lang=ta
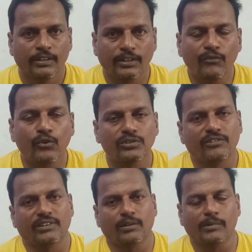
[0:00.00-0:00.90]
இன்ஃபோ
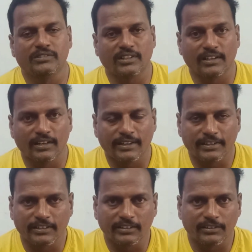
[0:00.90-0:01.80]
செவன் தமிழ் சேனல்
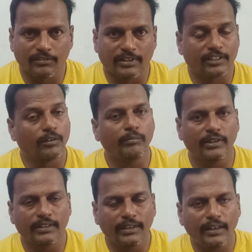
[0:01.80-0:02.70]
நேயர்களுக்கு வணக்கம்
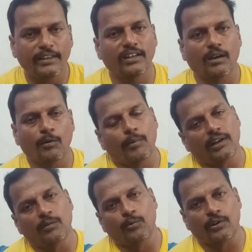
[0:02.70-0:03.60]
இன்னைக்கு நாம்
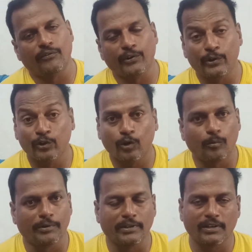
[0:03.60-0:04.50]
பார்க்க போகிற வீடியோ
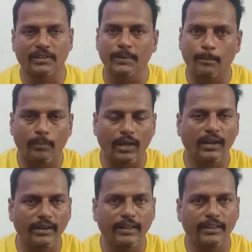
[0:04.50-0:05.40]
அப்படிங்கிறது
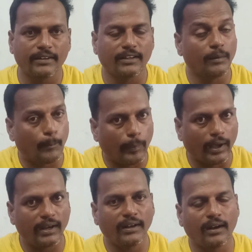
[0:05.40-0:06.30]
பல நேயர்கள்
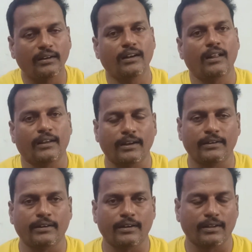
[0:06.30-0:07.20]
பல நாட்களாக
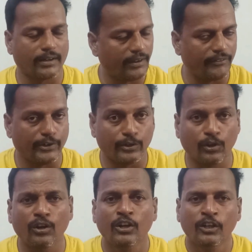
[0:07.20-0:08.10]
கேட்டுக்கிட்டு இருக்கிற
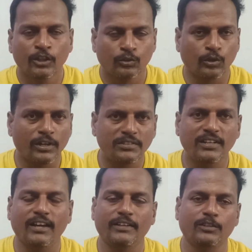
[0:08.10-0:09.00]
வீடியோ
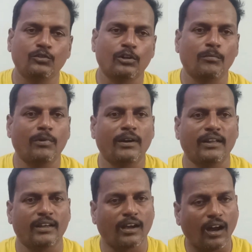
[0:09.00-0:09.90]
தொடர்ச்சியாக இது
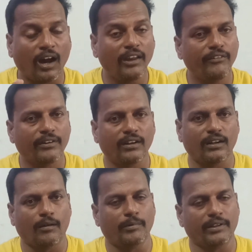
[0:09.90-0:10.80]
தொடர்பான ஆய்வுகள்
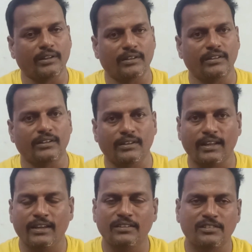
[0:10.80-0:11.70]
அப்படிங்கிறது
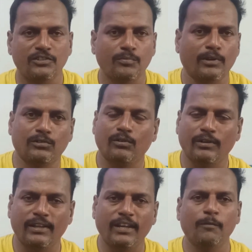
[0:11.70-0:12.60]
நிறைய செஞ்சு
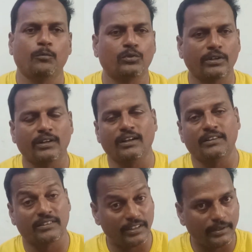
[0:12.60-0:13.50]
பார்த்தோம் நிறைய
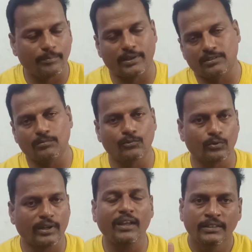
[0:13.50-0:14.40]
புத்தகங்களை தேடி பார்த்தும்
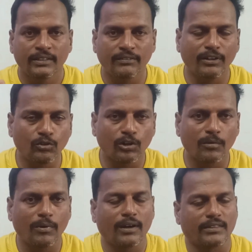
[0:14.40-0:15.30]
கூட இவர்
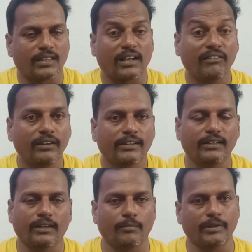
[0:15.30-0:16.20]
தொடர்பான
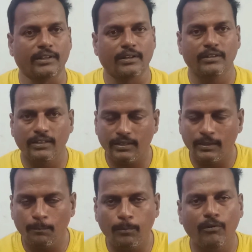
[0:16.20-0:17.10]
தகவல்கள் அப்படிங்கிறது
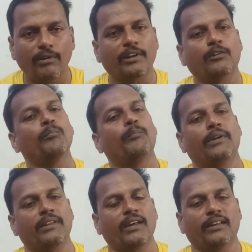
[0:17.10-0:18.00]
இப்போ வரைக்கும்
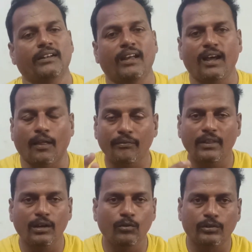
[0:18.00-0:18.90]
பெரிதாக இல்லை
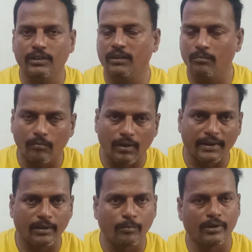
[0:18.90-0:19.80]
அந்த அளவுக்கு
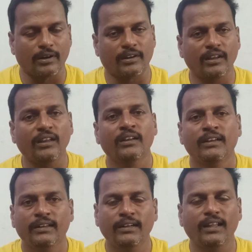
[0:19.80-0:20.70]
மறைக்கப்பட்டிருக்கு
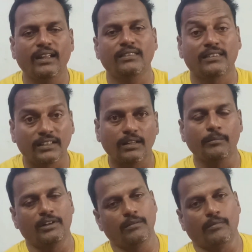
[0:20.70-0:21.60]
இல்லை
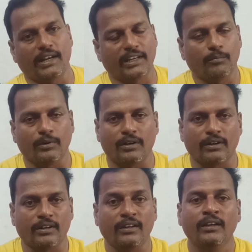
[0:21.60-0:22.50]
திட்டமிட்டு
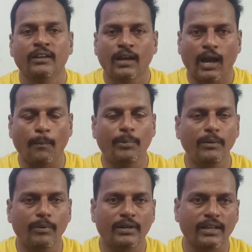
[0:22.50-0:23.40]
மறைக்கப்பட்டிருக்கு
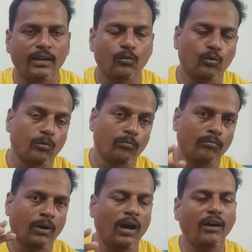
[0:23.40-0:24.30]
அப்படிப்பட்ட ஒரு
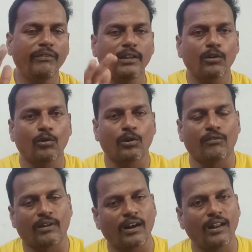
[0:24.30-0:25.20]
மாவீரனோட
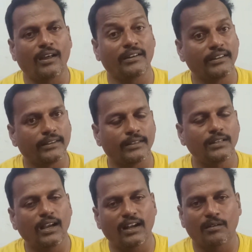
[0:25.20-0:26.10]
வரலாறு
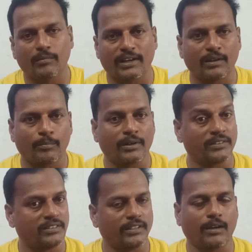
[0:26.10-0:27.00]
எதுக்காக
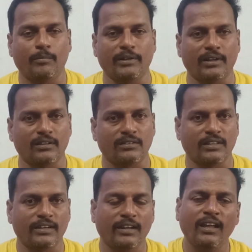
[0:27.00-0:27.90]
மறைக்கப்பட்டுச்சு அப்படிங்கிறது
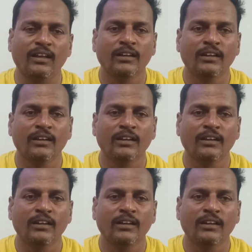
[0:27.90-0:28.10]
தெரியல